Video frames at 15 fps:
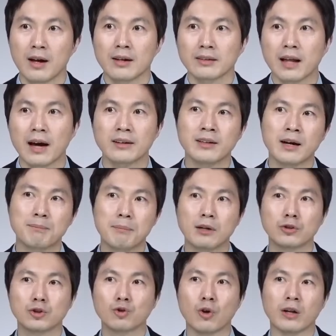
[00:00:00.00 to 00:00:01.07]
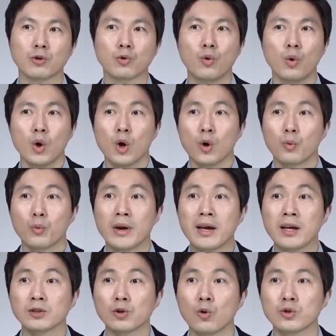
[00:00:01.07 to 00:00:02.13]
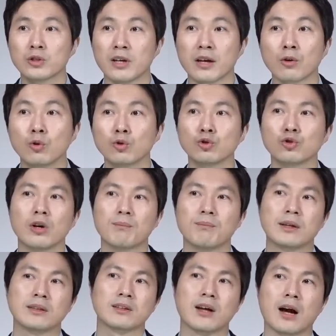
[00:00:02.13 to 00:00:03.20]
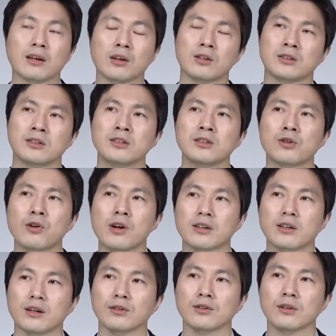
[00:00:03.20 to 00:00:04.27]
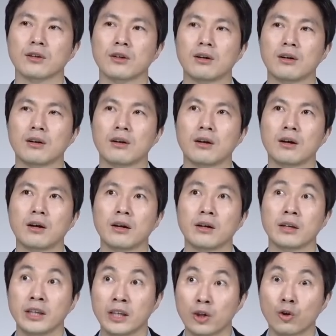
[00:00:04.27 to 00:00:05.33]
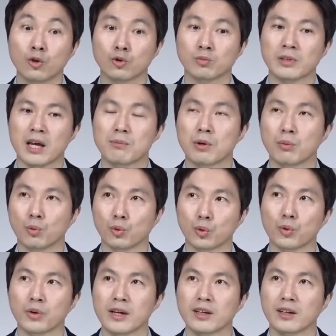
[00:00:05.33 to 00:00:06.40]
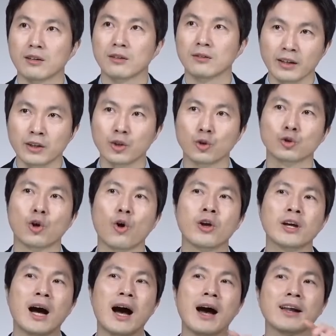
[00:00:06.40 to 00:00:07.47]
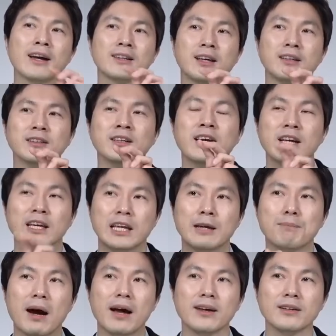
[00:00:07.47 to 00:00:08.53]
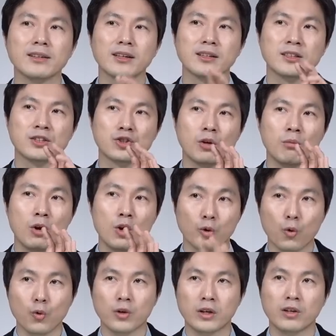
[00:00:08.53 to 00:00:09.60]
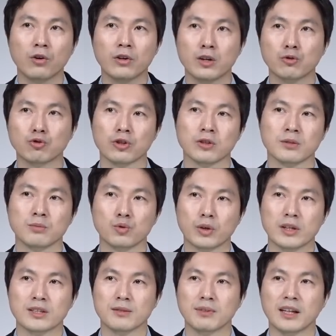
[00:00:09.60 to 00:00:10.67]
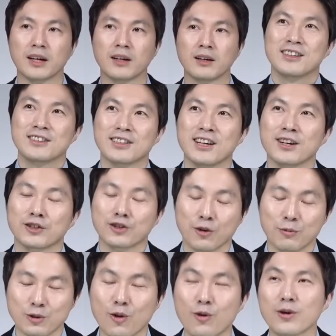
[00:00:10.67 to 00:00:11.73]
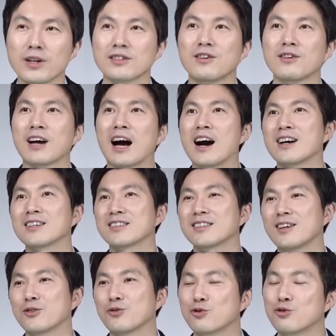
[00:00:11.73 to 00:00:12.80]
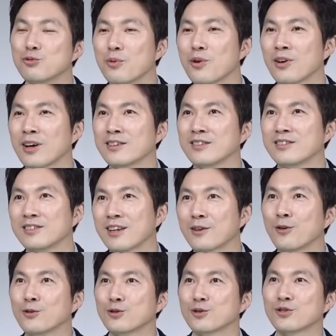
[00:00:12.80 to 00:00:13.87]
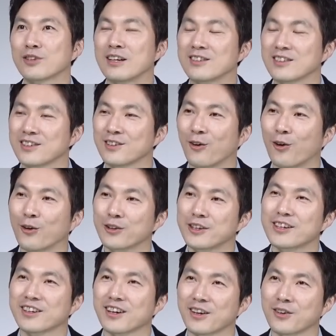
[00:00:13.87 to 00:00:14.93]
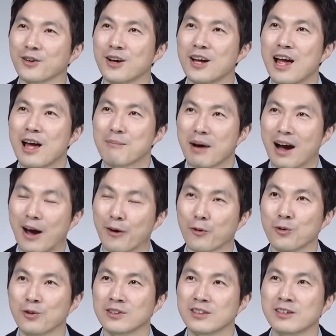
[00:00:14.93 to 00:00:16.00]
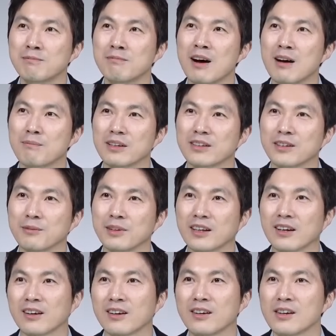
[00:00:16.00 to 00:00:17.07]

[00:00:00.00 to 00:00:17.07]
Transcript: 다른 아파트도 아니고 왜 서울 재건축 아파트 가격이 들썩할까요? 이걸 좀 살펴보도록 할게요. 그리고 저희가 알아야 되는 이 파란색의 시점 꼭 기억해 주셨으면 좋겠습니다. 자, 그럼 서울에서 가장 유명한 재건축 단지는 어디일까요? 바로 음마아파트입니다.